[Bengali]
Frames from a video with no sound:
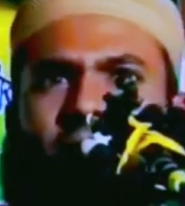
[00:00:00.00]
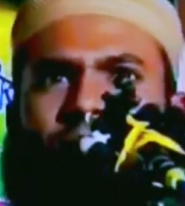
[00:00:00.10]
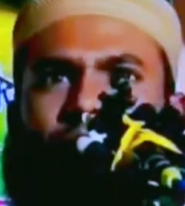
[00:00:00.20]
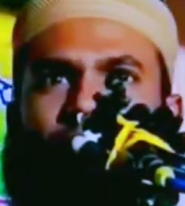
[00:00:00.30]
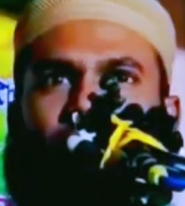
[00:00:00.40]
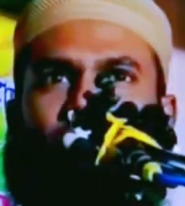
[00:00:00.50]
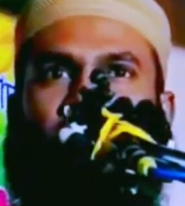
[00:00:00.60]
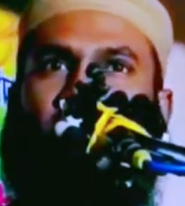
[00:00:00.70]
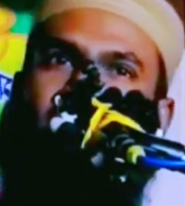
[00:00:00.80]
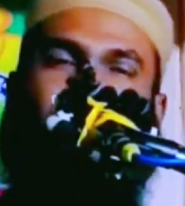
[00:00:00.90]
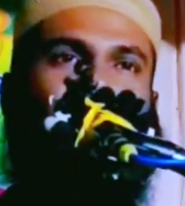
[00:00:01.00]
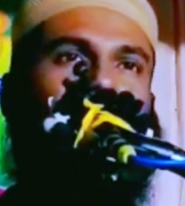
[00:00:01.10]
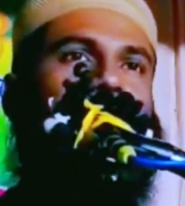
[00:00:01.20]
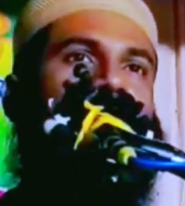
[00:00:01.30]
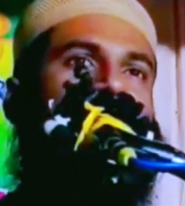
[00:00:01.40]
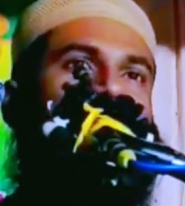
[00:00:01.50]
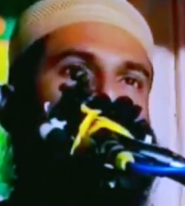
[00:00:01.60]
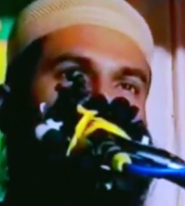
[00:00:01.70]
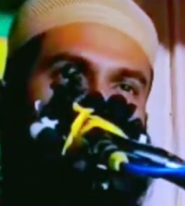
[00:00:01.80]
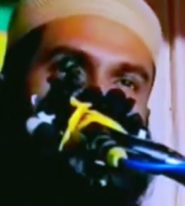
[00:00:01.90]
না আসে
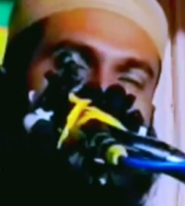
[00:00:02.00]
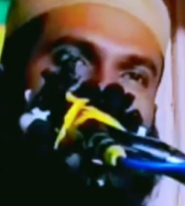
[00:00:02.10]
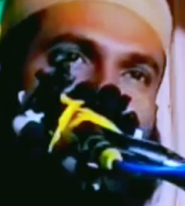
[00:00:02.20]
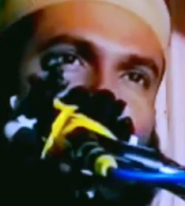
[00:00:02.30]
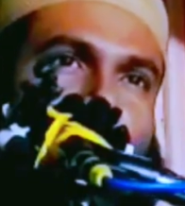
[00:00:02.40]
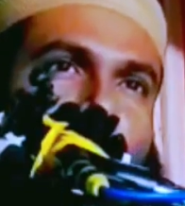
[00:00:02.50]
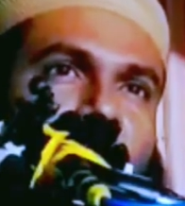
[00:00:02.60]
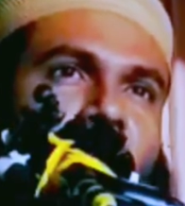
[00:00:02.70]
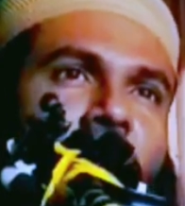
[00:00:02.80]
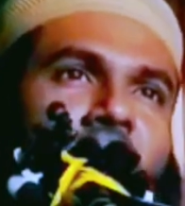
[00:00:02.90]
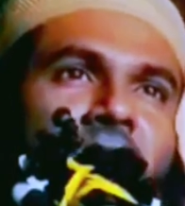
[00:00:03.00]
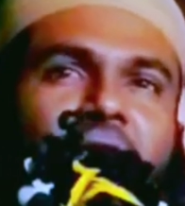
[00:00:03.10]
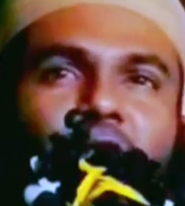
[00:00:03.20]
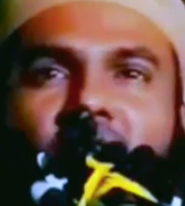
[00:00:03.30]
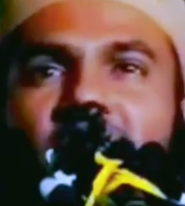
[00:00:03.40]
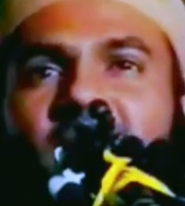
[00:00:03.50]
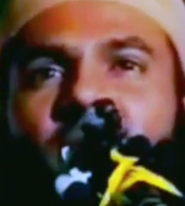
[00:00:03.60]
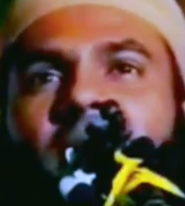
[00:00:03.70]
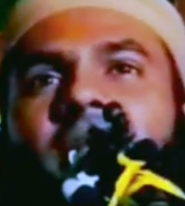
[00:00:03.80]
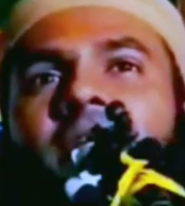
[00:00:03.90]
পেপারগুলো যখন পুরাতন হয়ে যায় দোকানদার
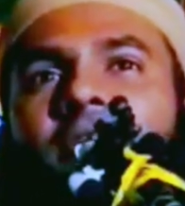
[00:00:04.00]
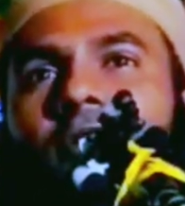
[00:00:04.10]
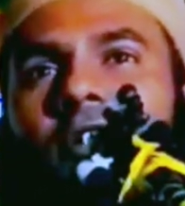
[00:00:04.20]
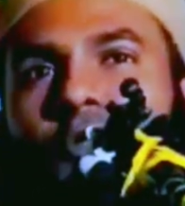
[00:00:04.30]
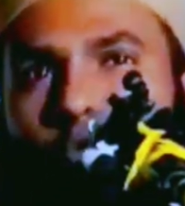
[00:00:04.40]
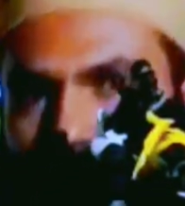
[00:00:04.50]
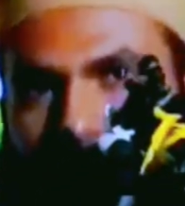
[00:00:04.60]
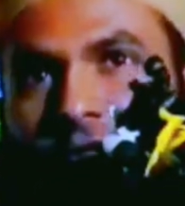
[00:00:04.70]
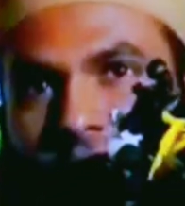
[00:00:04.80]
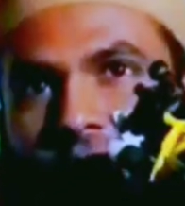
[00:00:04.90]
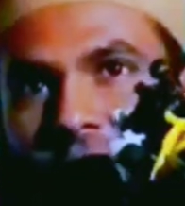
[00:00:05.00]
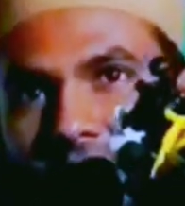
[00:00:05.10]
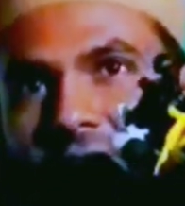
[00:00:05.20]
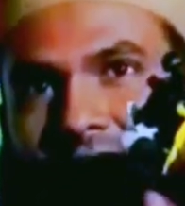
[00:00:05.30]
ভাইরা কি করে ঠোঙা তৈরি করে